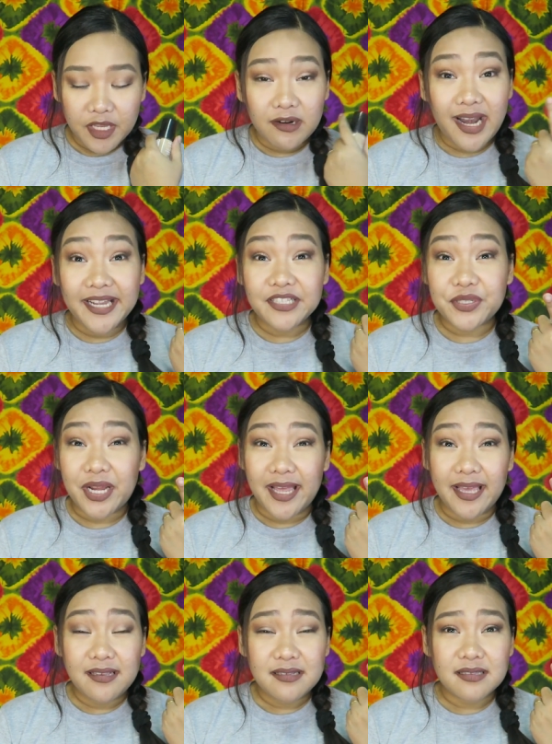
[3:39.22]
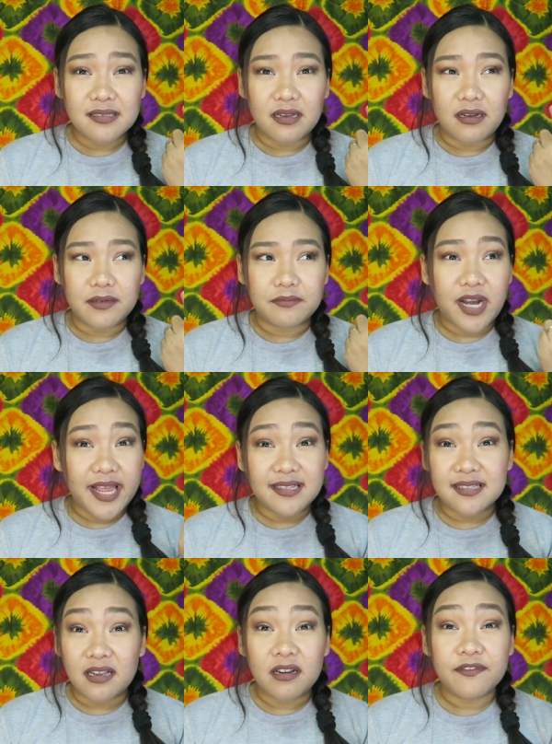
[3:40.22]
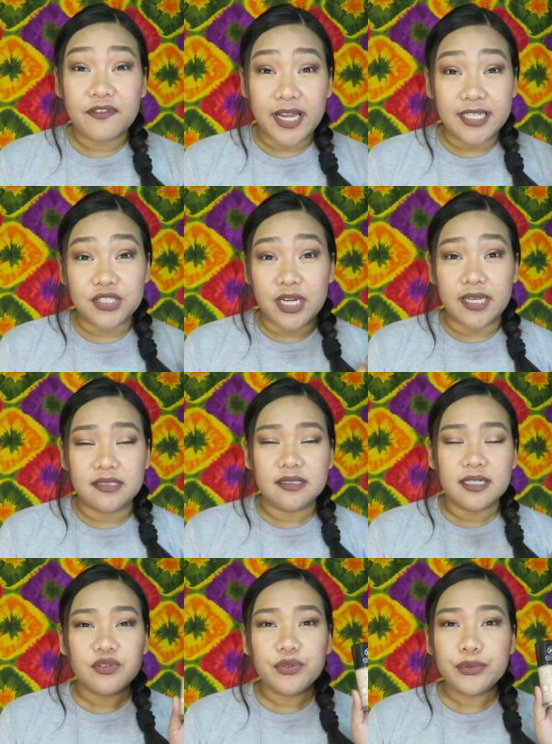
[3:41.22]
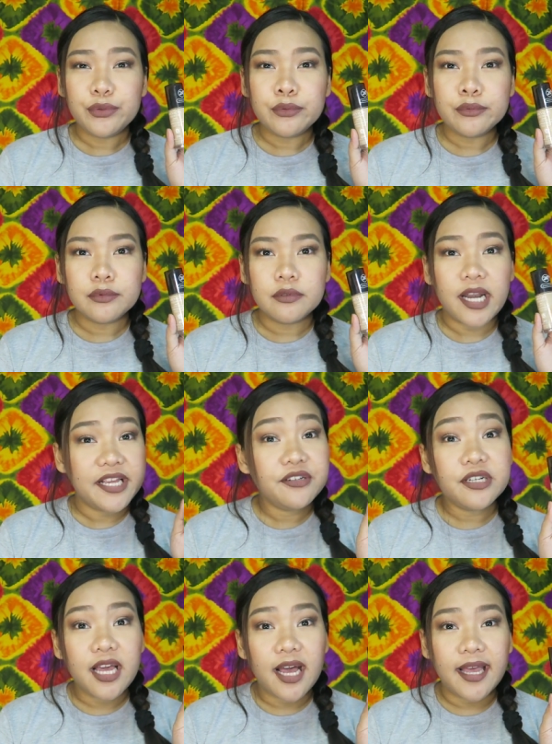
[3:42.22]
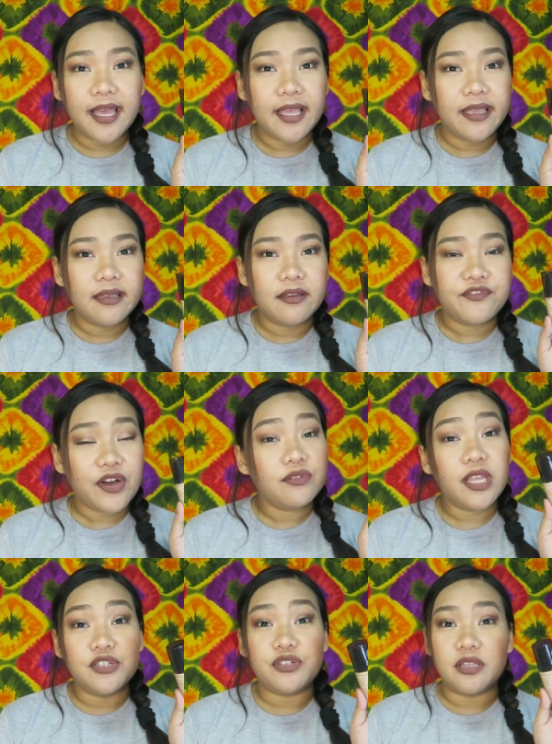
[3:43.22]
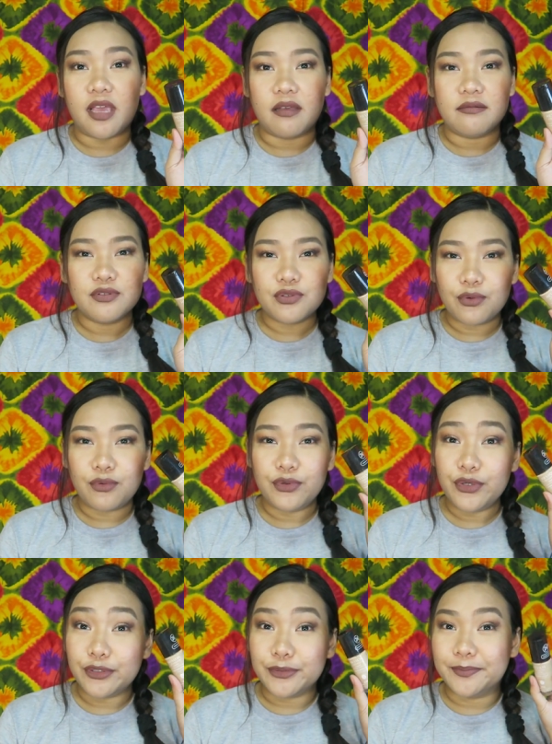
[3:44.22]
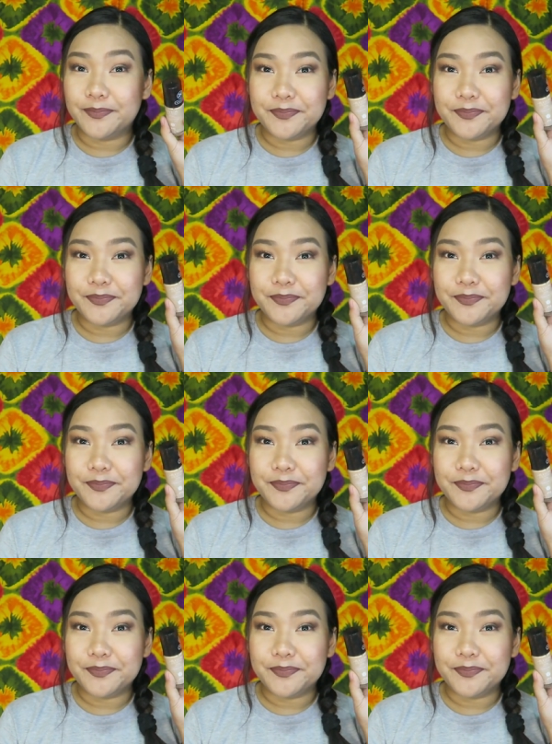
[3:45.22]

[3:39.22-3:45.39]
Rye rice, um, Raisa of Rye rice. Ito yung Ride or Die foundation niya. So, yun.